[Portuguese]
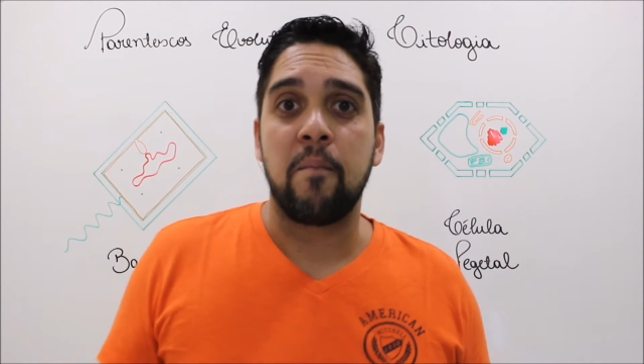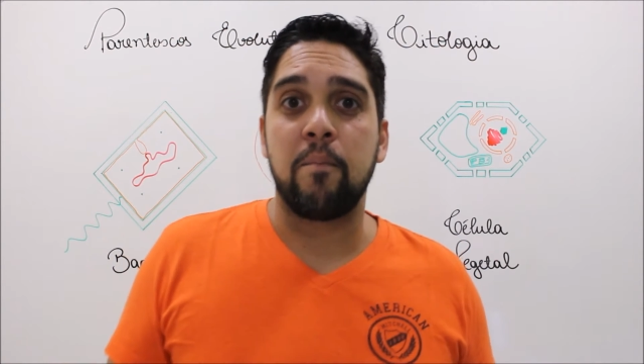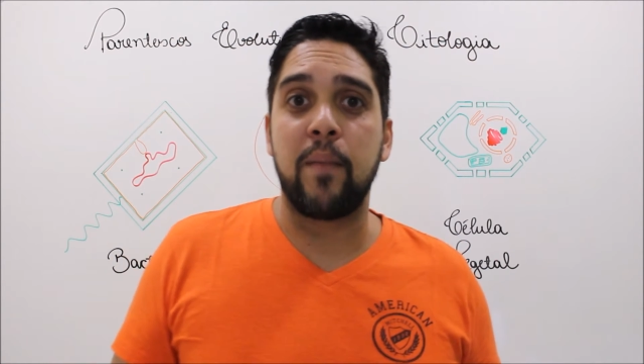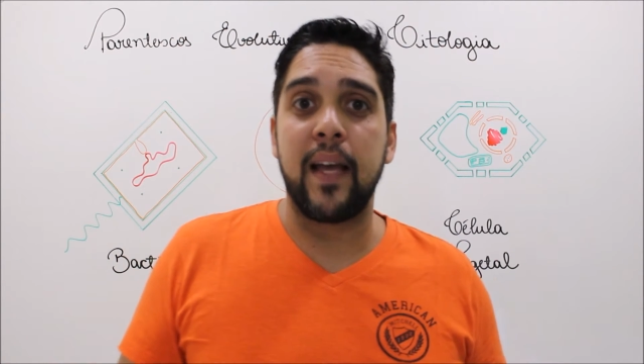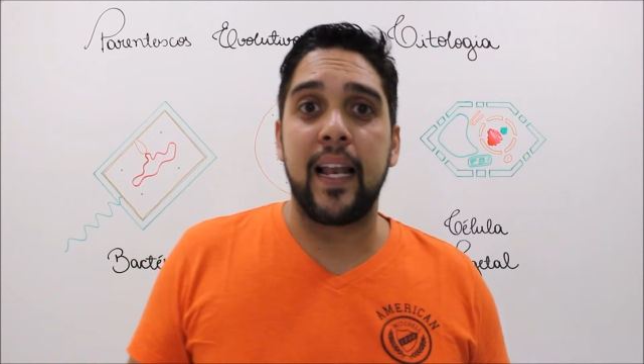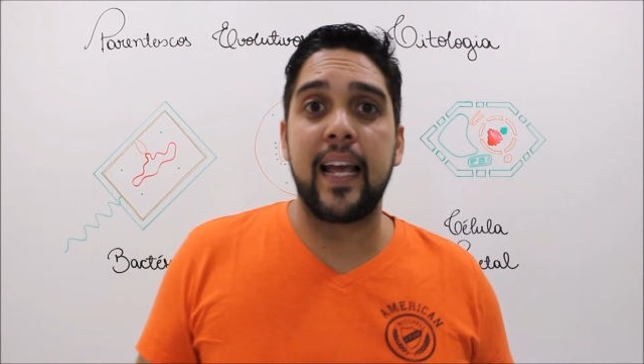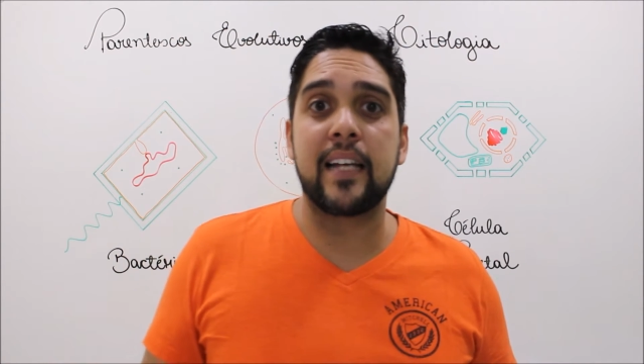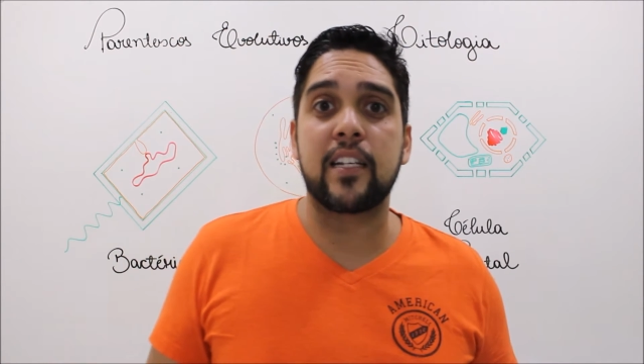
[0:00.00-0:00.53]

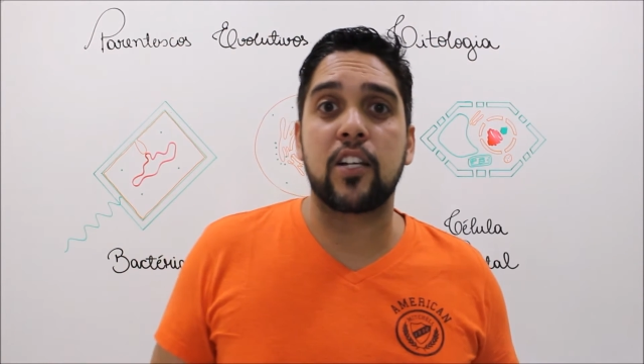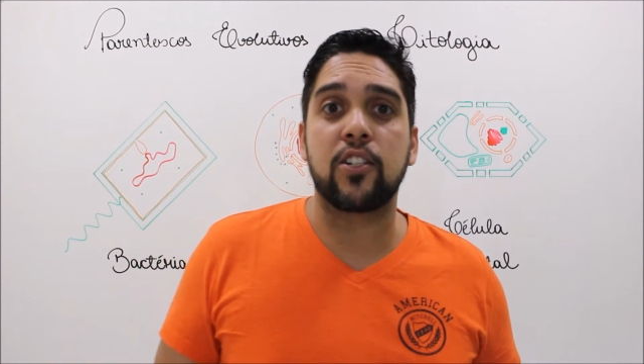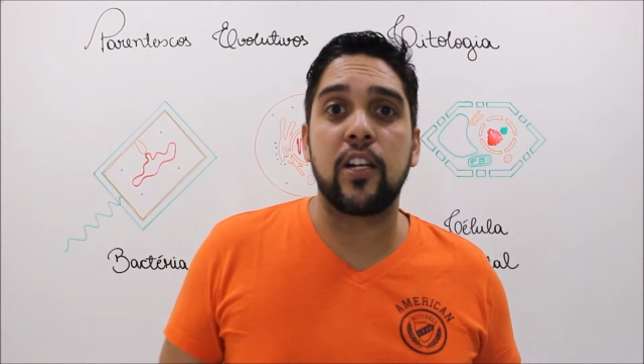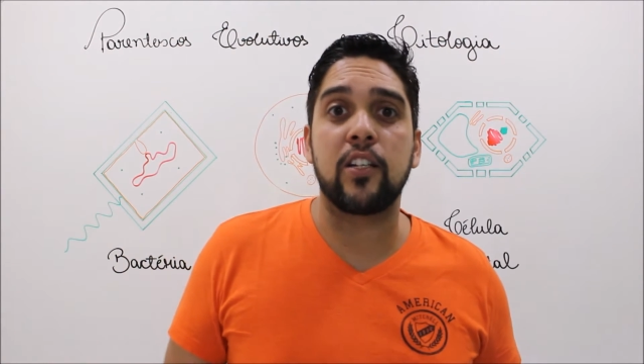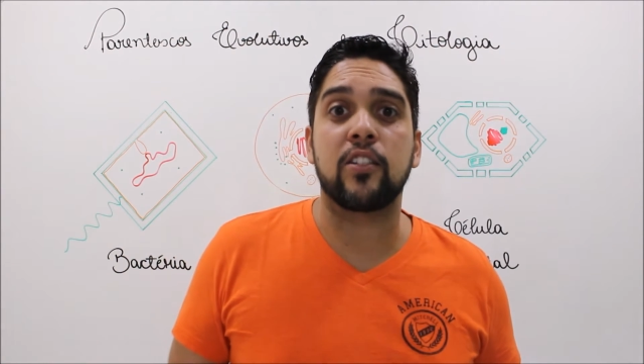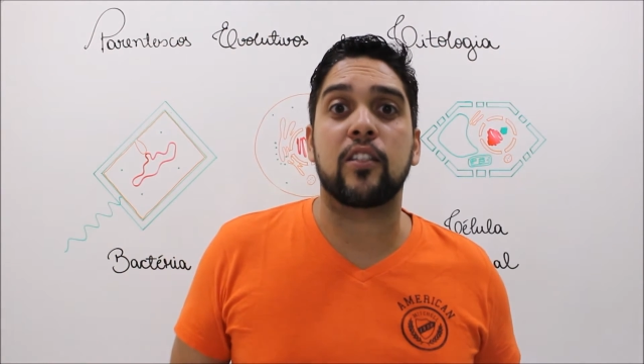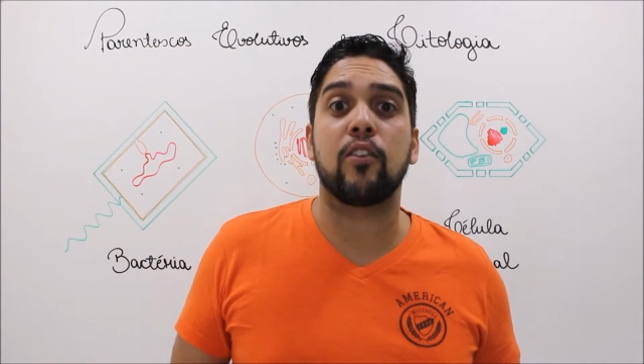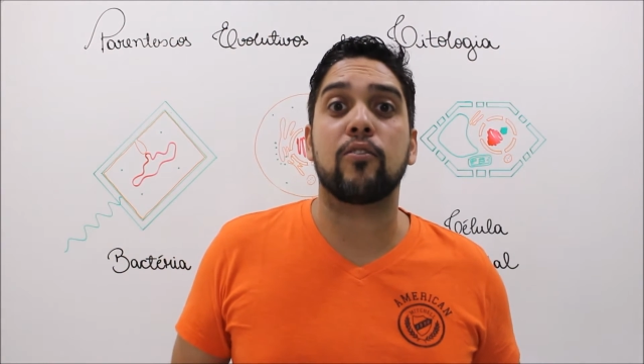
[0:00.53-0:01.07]
Beleza,
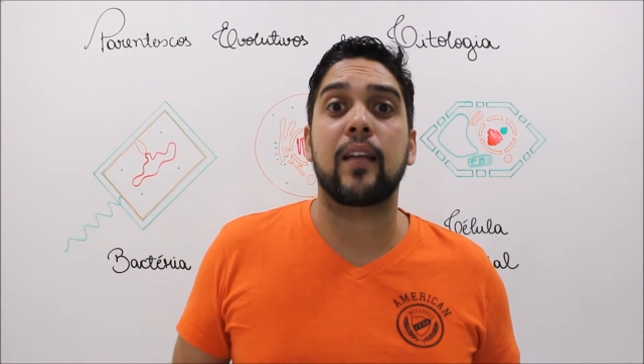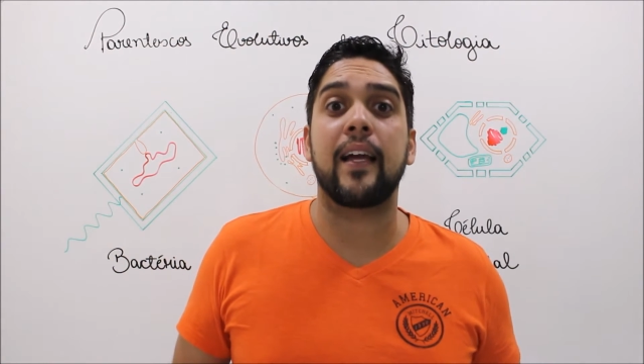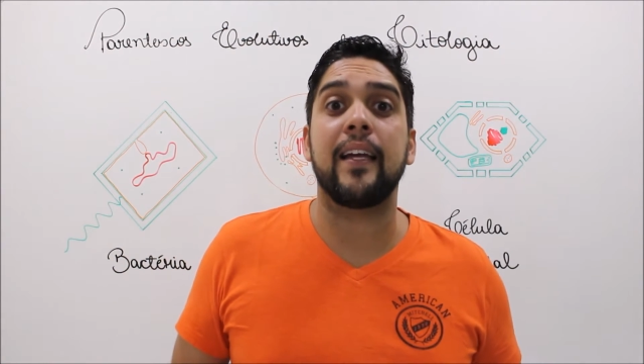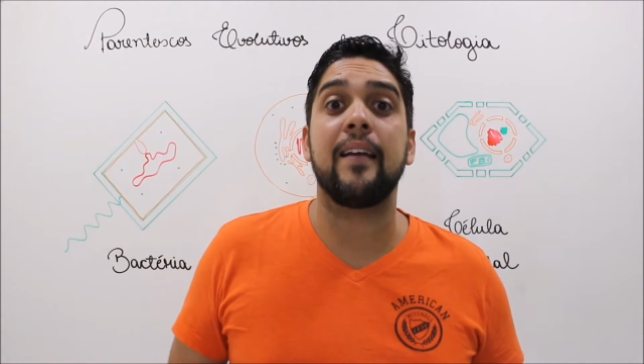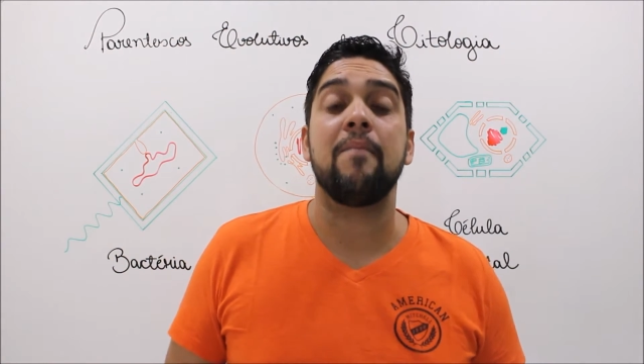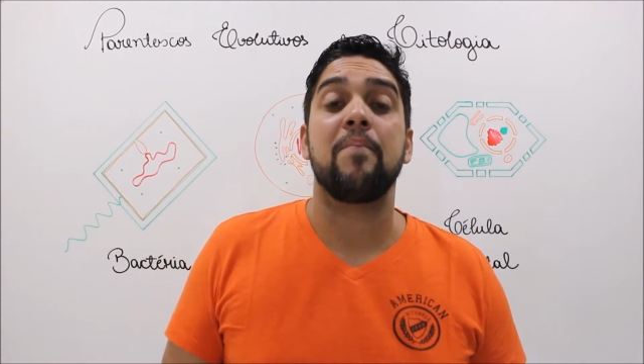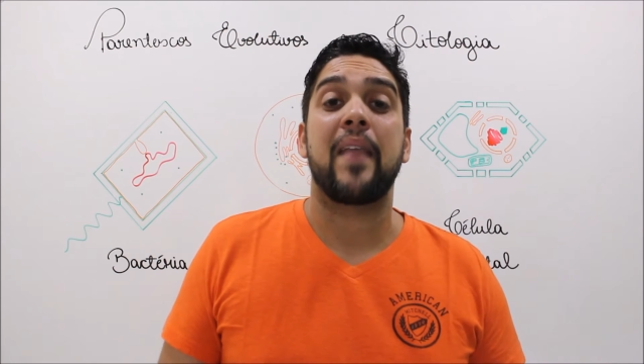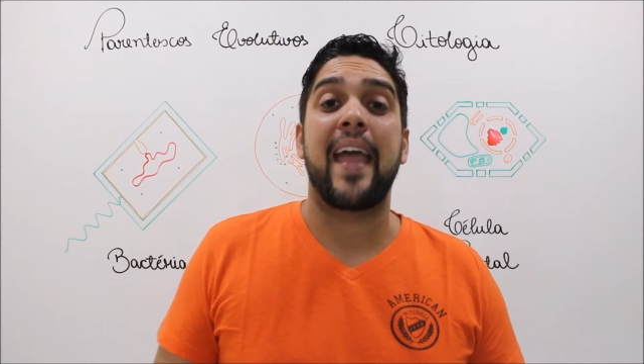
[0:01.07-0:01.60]
gente? Então tá
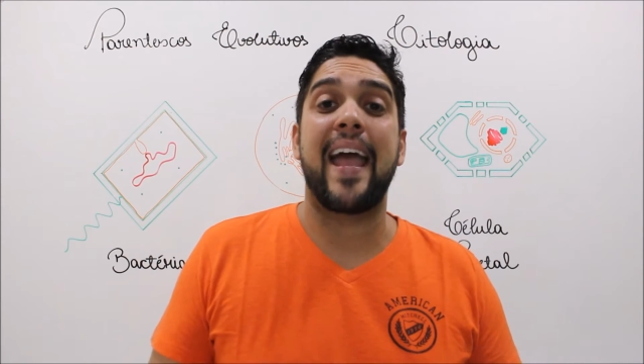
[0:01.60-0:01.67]
aí.